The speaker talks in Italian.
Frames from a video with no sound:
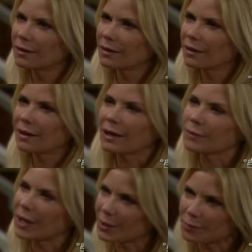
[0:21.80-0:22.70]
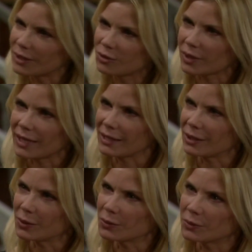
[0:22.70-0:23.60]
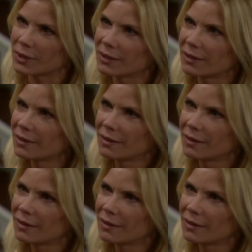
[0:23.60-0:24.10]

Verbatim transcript: Dei. Ballavi come una ringhiera.